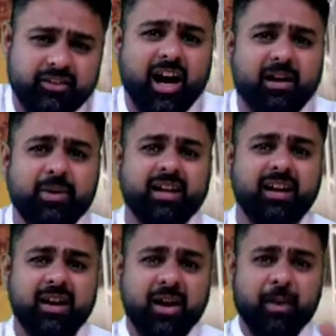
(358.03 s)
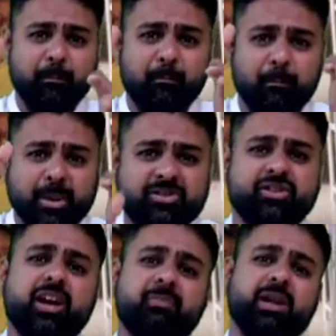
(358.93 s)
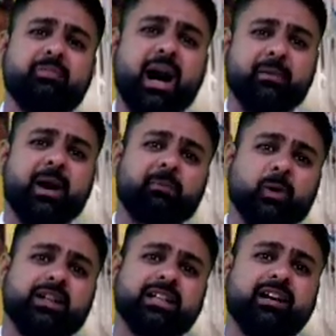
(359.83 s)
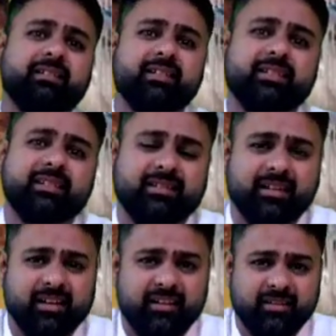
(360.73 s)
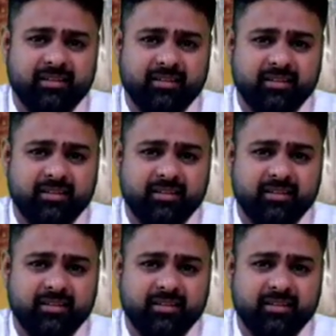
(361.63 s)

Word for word: जहां पर बच्चे अपने माँ बाप को ले जाकर रख देते हैं